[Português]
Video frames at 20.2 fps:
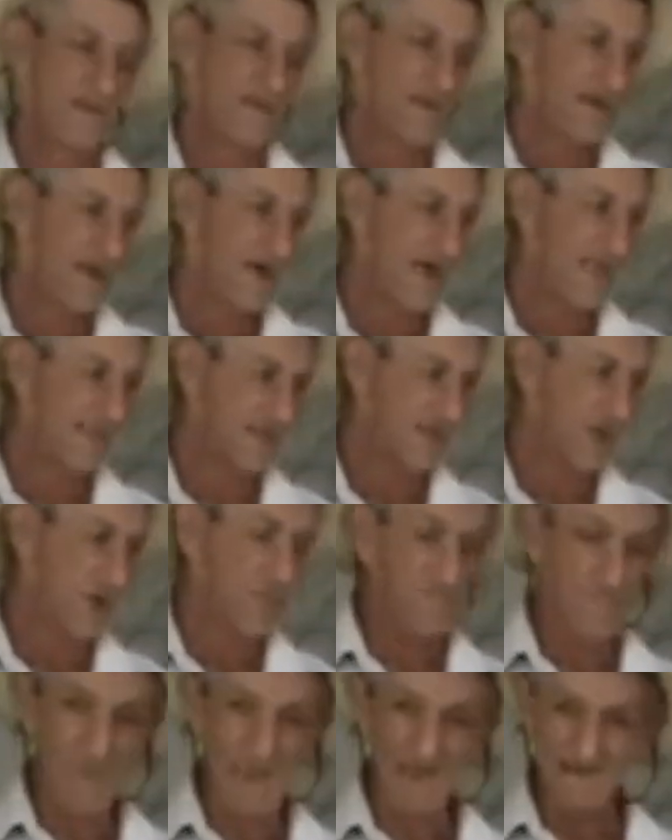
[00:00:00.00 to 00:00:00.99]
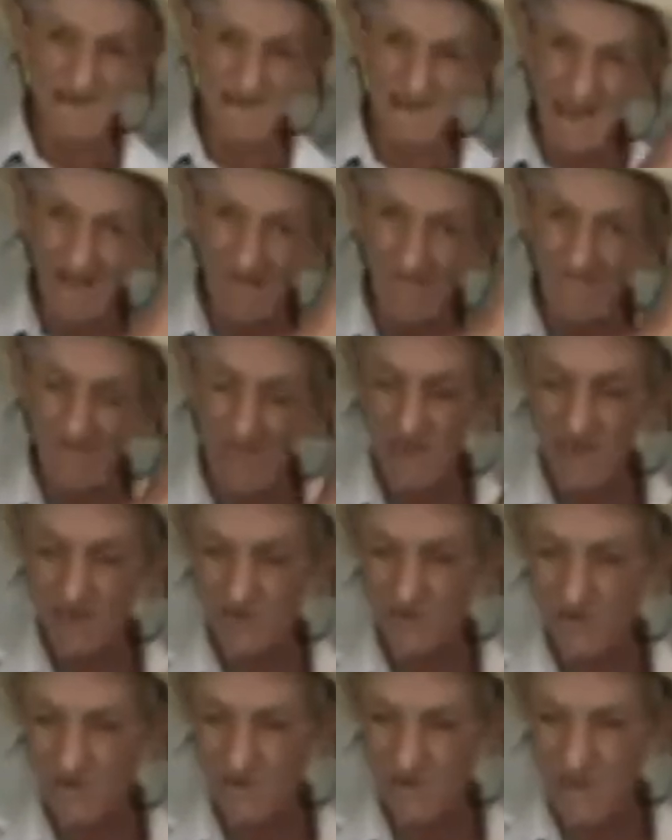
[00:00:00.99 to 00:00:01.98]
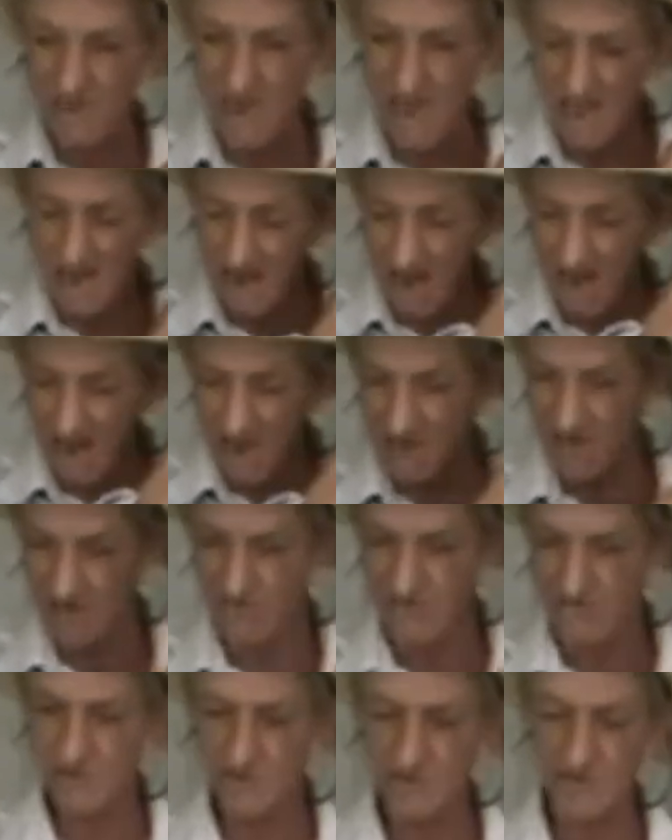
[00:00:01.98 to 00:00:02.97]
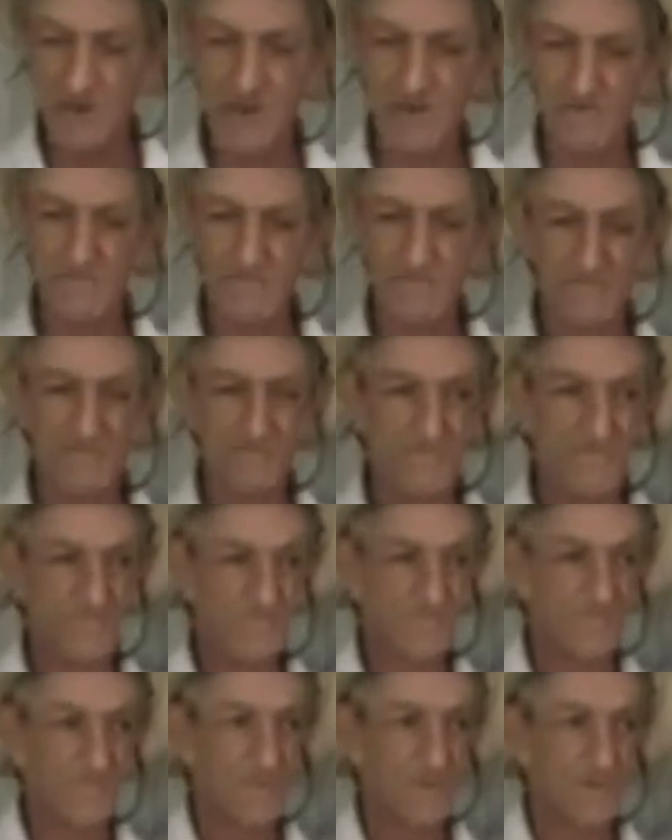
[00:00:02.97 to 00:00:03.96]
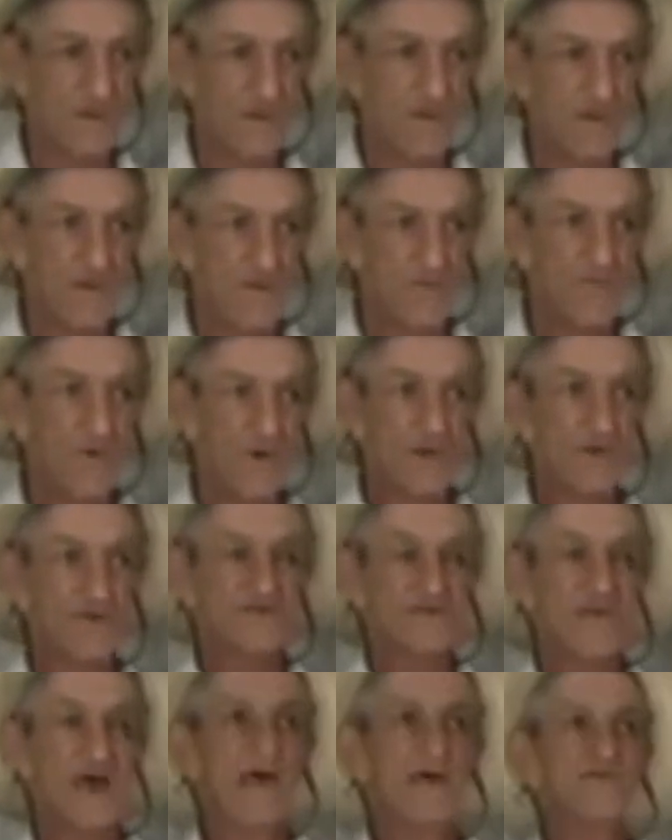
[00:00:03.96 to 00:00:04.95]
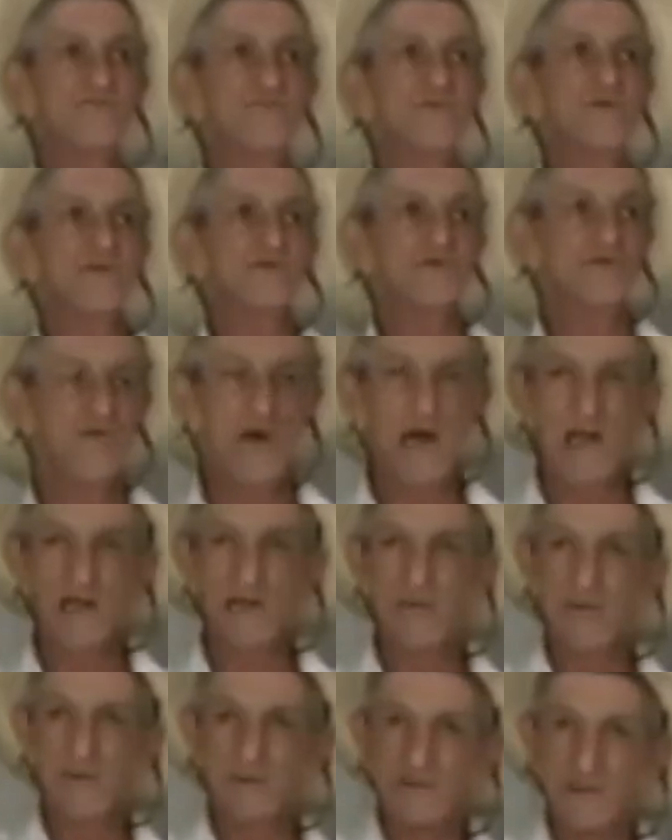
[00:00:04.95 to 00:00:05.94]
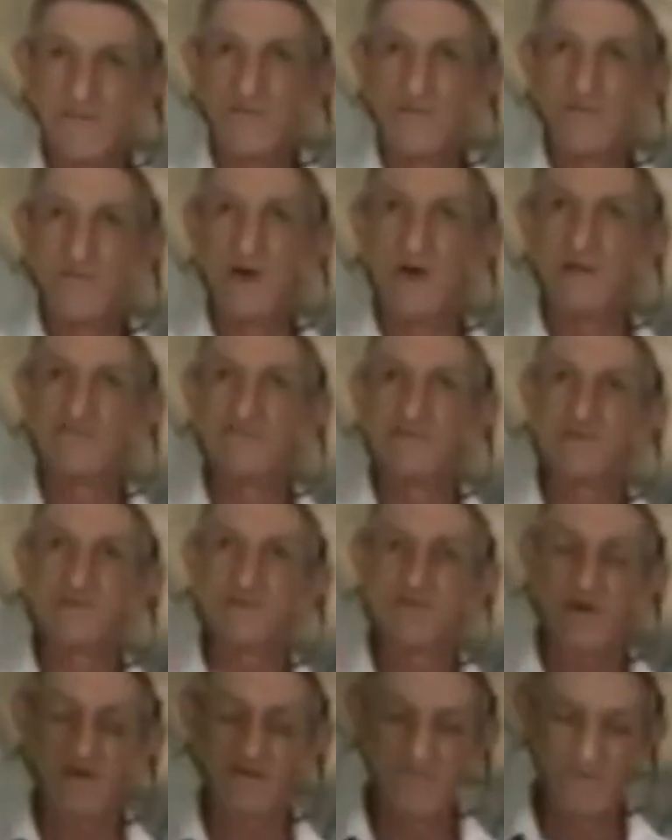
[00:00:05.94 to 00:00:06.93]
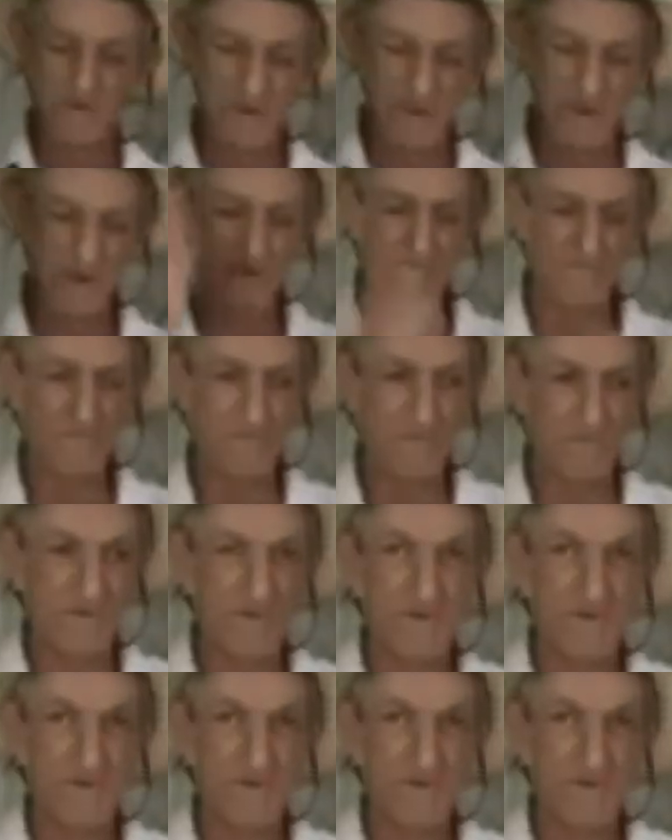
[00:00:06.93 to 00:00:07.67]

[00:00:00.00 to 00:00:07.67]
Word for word: Ali eu perdi a fé e joguei a caixa no chão. Foi santo que só a gota, rumando que só o campo.